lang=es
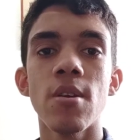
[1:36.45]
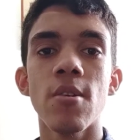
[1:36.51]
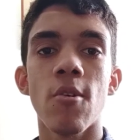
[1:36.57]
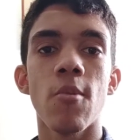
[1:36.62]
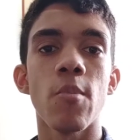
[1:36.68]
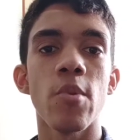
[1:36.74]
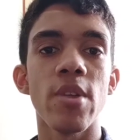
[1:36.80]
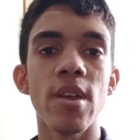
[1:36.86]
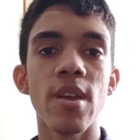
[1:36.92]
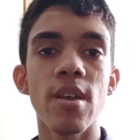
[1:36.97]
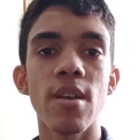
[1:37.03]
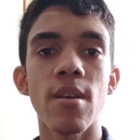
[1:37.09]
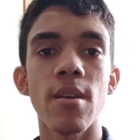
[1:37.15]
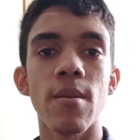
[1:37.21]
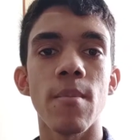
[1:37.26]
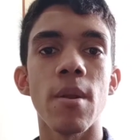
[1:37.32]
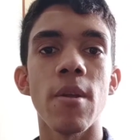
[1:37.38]
Como
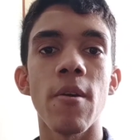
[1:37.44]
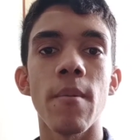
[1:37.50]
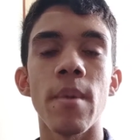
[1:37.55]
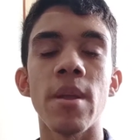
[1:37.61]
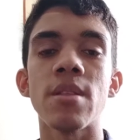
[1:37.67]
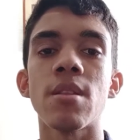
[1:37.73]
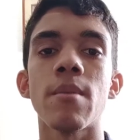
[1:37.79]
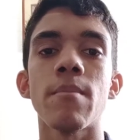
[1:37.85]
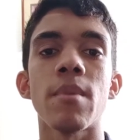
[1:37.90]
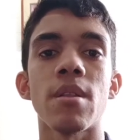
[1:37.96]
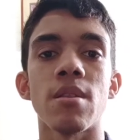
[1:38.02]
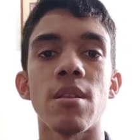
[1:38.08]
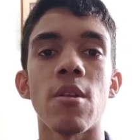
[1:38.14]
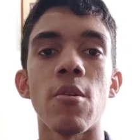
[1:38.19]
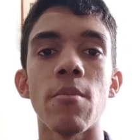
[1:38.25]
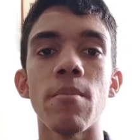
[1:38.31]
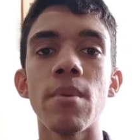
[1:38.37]
dije brevemente en mi
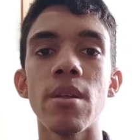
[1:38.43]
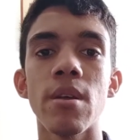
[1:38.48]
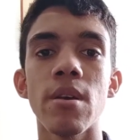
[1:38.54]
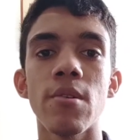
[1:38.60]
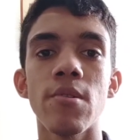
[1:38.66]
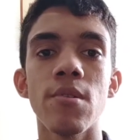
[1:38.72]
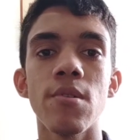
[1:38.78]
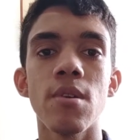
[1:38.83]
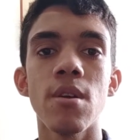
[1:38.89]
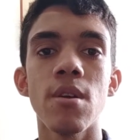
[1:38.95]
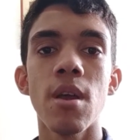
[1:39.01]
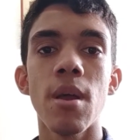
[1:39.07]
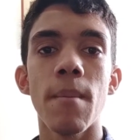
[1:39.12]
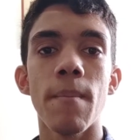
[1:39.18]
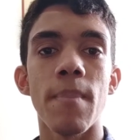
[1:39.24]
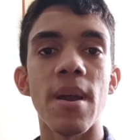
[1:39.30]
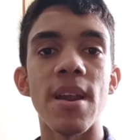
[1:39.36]
anterior video,
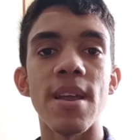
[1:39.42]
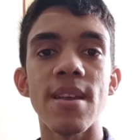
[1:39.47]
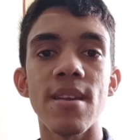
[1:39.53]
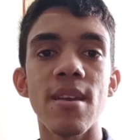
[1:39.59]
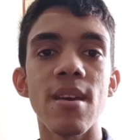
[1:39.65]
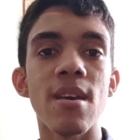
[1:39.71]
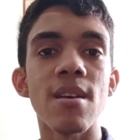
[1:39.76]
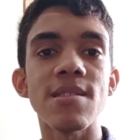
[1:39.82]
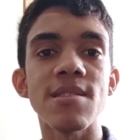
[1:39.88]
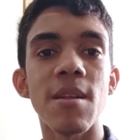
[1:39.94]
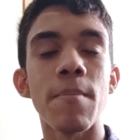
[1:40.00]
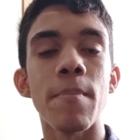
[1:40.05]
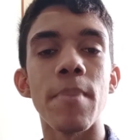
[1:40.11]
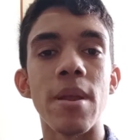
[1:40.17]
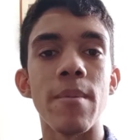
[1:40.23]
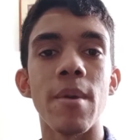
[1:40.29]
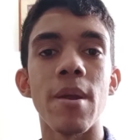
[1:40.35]
Palenque es el
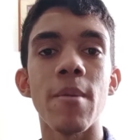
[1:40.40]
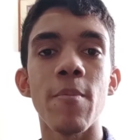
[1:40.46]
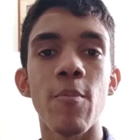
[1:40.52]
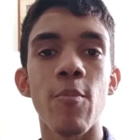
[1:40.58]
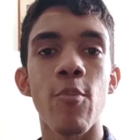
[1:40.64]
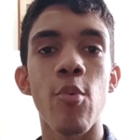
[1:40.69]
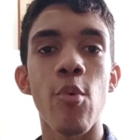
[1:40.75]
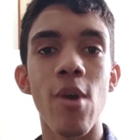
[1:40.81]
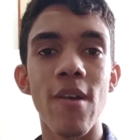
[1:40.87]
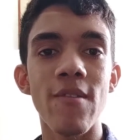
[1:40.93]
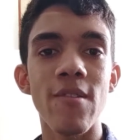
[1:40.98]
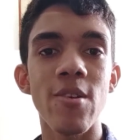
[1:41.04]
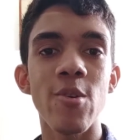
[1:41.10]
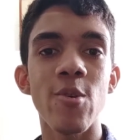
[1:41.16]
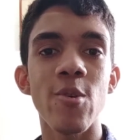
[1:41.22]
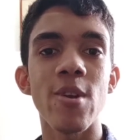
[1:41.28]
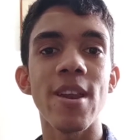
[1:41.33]
primer
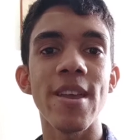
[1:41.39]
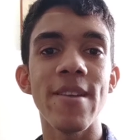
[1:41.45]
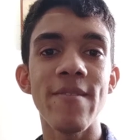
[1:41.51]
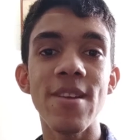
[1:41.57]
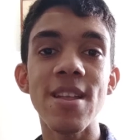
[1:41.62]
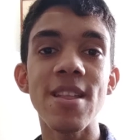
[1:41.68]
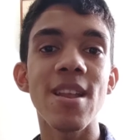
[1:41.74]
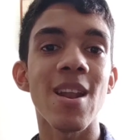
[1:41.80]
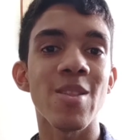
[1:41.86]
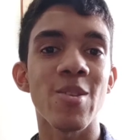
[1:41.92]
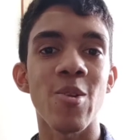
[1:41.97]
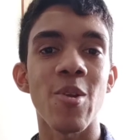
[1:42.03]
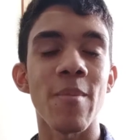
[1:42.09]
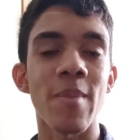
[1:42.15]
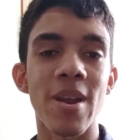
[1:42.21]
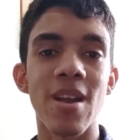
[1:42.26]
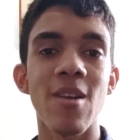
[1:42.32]
pueblo libre de
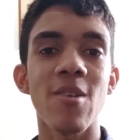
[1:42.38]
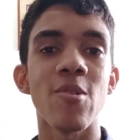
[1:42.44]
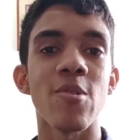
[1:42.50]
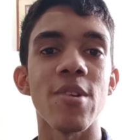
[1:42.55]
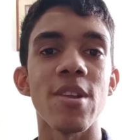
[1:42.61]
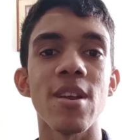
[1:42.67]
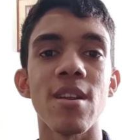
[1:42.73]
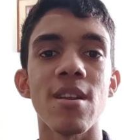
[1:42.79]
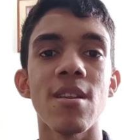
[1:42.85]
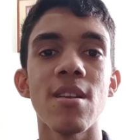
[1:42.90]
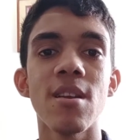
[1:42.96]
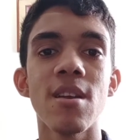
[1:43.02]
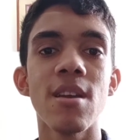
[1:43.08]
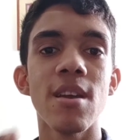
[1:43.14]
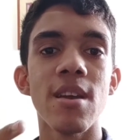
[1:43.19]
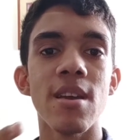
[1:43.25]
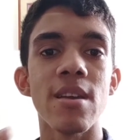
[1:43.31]
Latinoamérica colonial
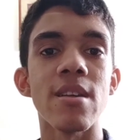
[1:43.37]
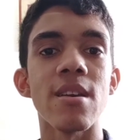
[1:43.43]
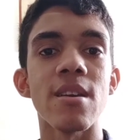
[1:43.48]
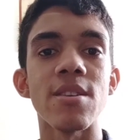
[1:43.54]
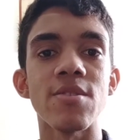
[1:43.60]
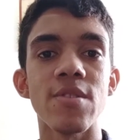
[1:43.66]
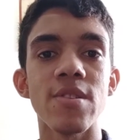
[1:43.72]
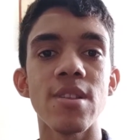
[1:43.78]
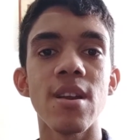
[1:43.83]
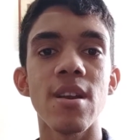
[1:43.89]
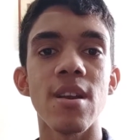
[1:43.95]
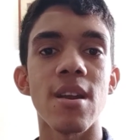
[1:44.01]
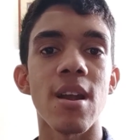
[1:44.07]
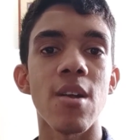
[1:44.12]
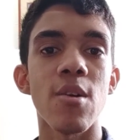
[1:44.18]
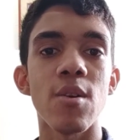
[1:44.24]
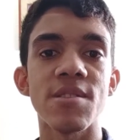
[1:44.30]
y de hecho es
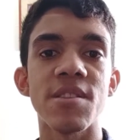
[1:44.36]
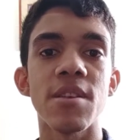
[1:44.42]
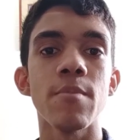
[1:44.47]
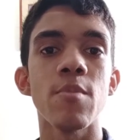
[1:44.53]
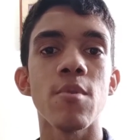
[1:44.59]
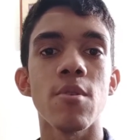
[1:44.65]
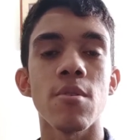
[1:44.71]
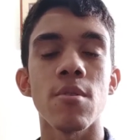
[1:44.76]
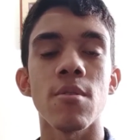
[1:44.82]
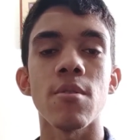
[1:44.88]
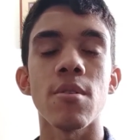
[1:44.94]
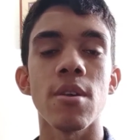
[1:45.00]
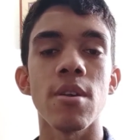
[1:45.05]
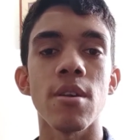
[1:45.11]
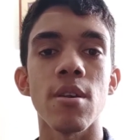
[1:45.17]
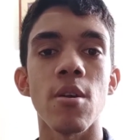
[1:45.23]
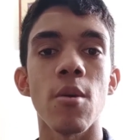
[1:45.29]
declarado así por,
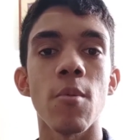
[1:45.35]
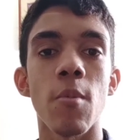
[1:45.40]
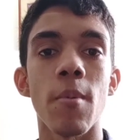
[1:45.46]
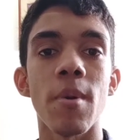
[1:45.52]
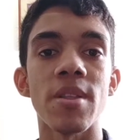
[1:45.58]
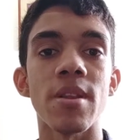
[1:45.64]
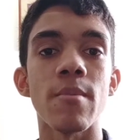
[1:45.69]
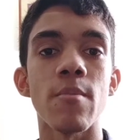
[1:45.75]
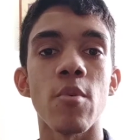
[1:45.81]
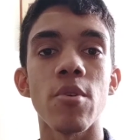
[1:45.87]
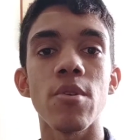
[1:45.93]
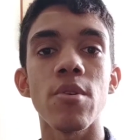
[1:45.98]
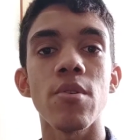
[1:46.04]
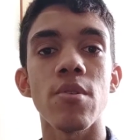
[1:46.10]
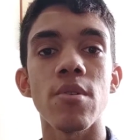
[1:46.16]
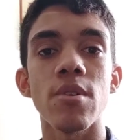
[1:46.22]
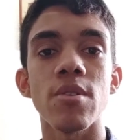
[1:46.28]
eh, como
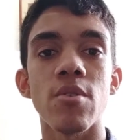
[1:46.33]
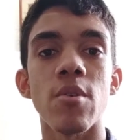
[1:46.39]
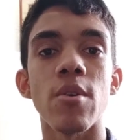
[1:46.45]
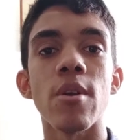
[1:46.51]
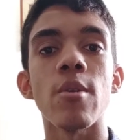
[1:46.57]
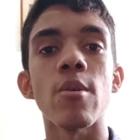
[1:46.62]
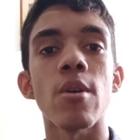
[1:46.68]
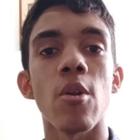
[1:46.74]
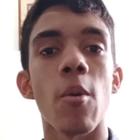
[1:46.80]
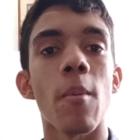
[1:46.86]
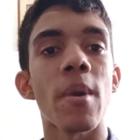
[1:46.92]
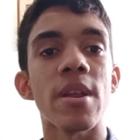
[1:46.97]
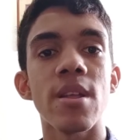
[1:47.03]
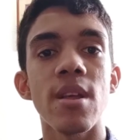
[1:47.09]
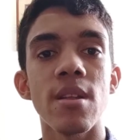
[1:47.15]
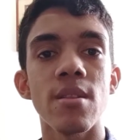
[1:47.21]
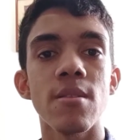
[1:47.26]
patrimonio histórico de la
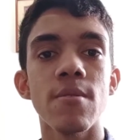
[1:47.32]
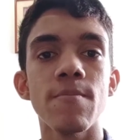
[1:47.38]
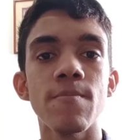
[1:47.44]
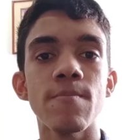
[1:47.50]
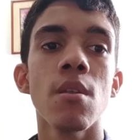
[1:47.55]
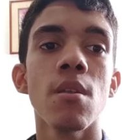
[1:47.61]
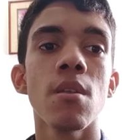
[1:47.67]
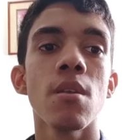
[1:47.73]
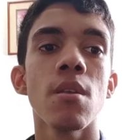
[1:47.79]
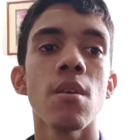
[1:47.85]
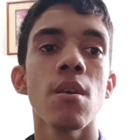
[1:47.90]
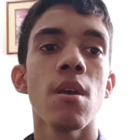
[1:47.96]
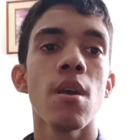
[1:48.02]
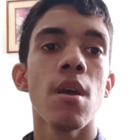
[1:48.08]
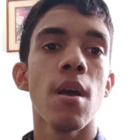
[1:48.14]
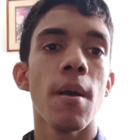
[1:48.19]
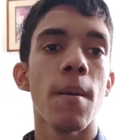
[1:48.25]
humanidad.
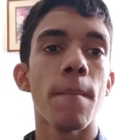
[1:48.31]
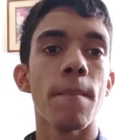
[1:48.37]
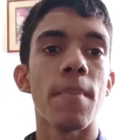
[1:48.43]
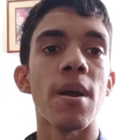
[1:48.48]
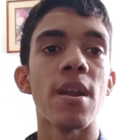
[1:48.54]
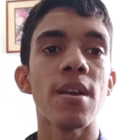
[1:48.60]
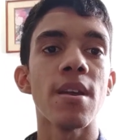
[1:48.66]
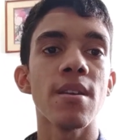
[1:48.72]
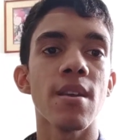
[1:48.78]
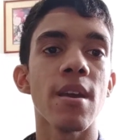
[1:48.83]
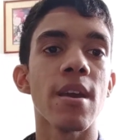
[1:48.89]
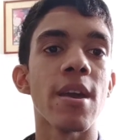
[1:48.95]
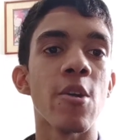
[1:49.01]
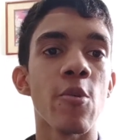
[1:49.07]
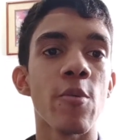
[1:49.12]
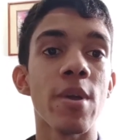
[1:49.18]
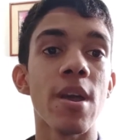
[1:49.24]
Palenque queda
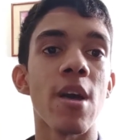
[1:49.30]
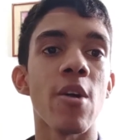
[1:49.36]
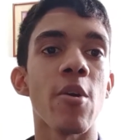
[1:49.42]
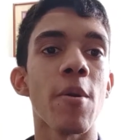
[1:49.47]
ubicado en